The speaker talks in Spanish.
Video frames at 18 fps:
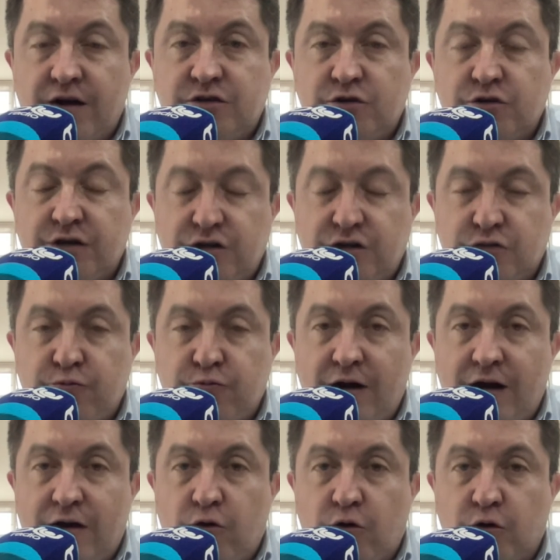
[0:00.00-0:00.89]
por estos
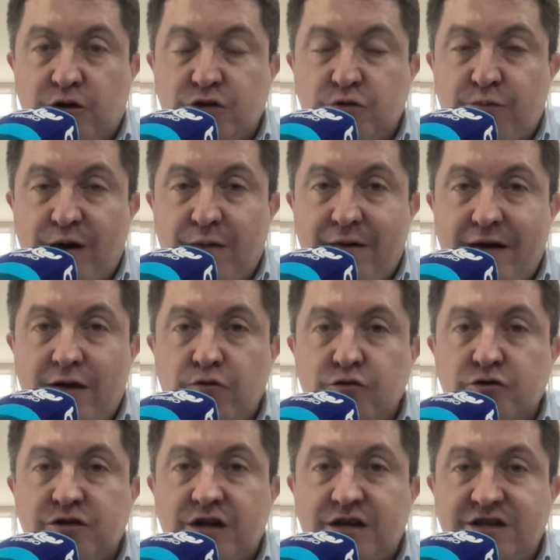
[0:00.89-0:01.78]
hechos por la Corte Suprema
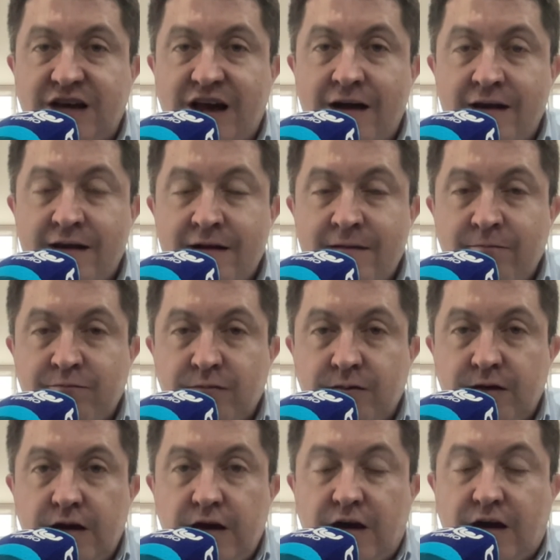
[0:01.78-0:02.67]
de Justicia
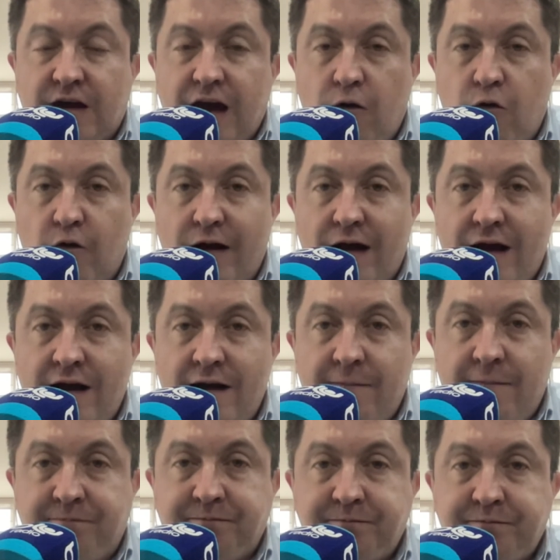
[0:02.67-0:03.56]
y que
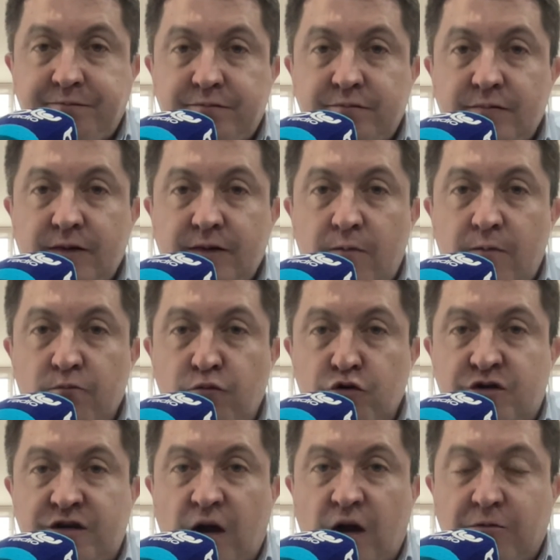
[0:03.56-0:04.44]
ahora
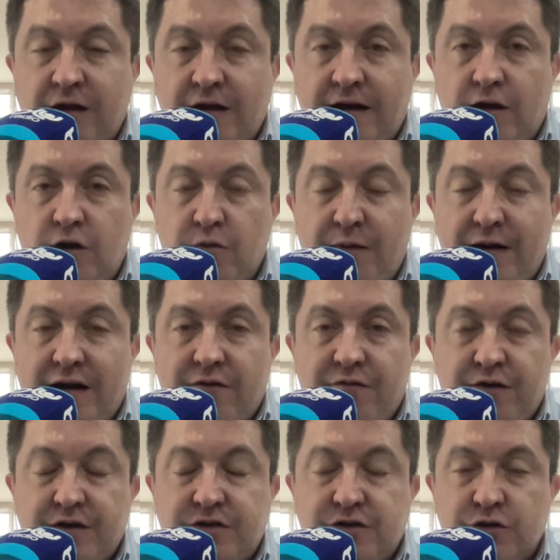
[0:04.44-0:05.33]
busca obtener los
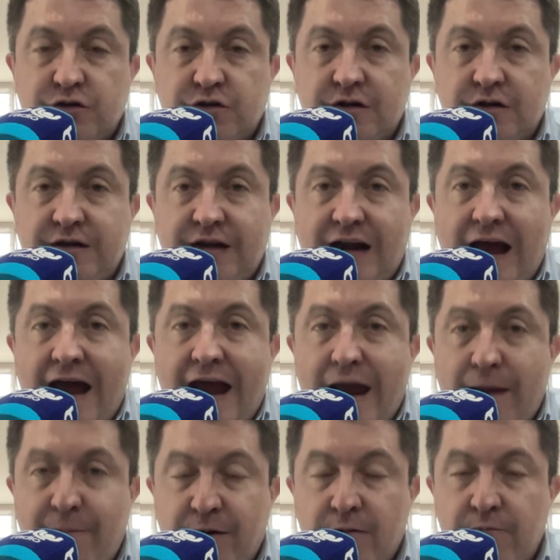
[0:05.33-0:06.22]
beneficios de la
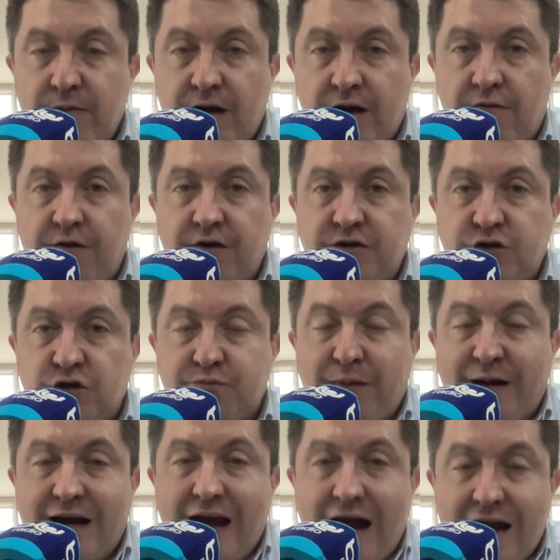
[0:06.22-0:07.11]
JEP,
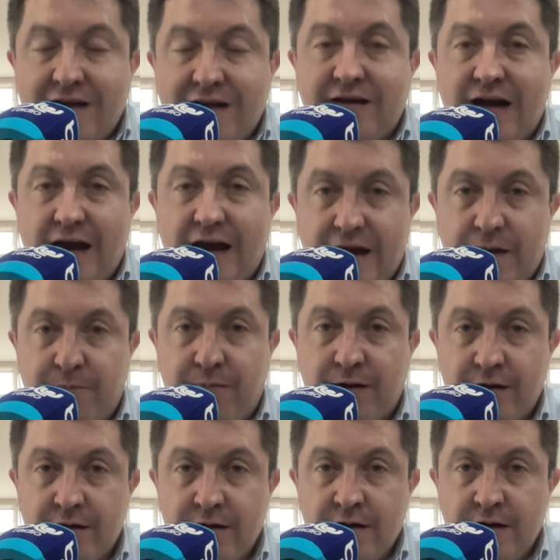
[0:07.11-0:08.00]
beneficios penales de la
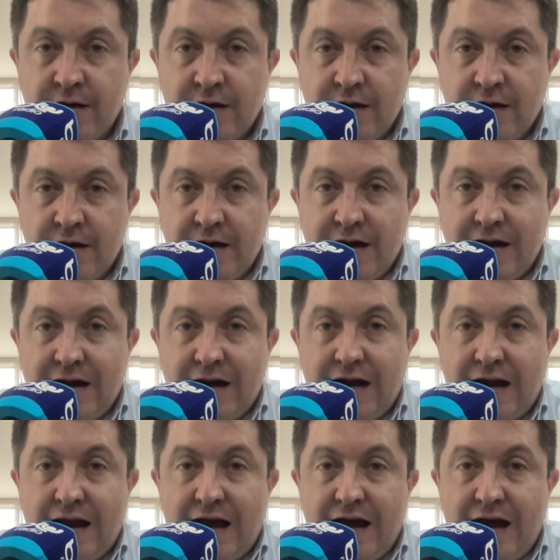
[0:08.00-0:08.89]
JEP.
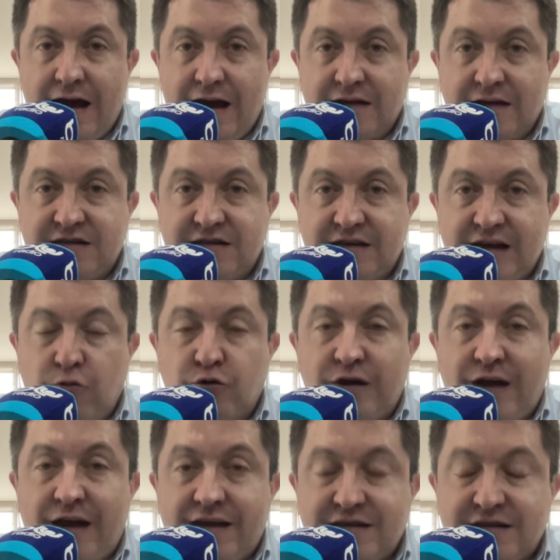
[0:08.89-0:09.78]
Las
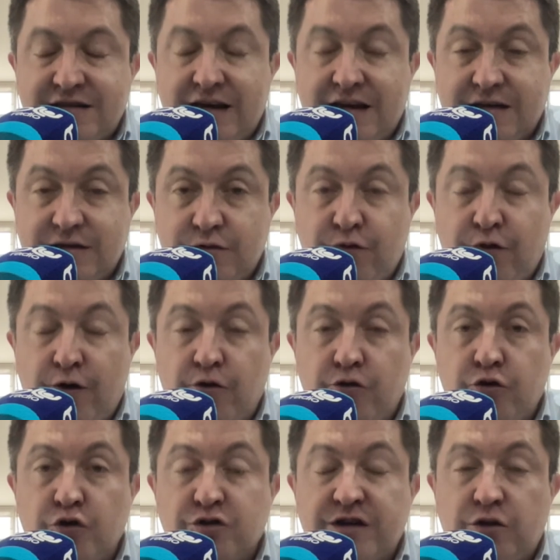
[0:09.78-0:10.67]
audiencias
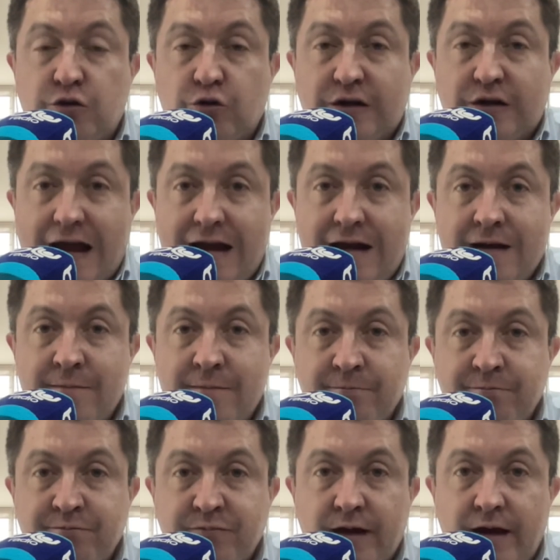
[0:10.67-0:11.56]
fueron dos en
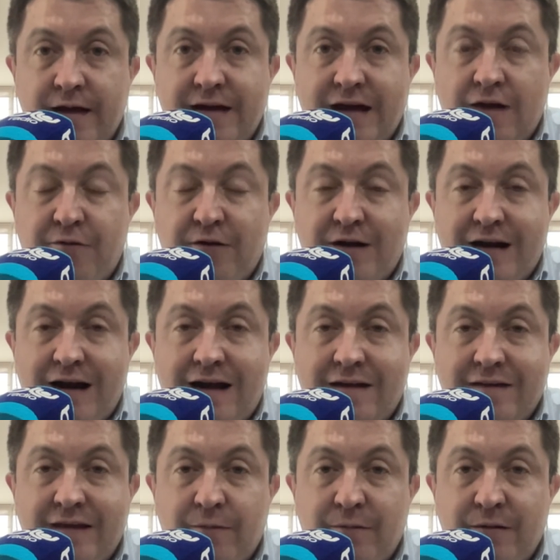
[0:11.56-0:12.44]
total y al
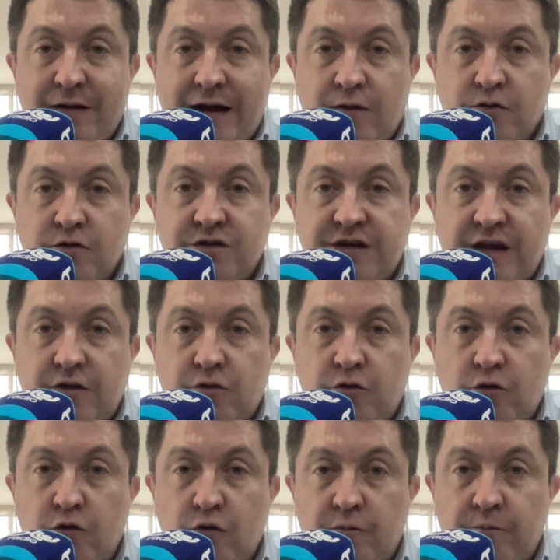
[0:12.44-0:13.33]
final terminaron
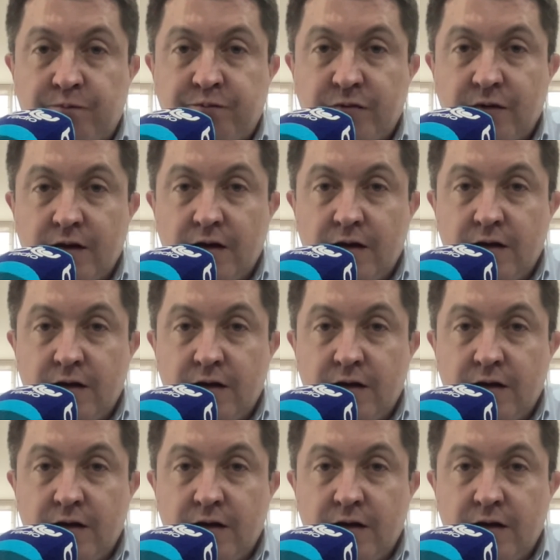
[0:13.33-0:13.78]
siendo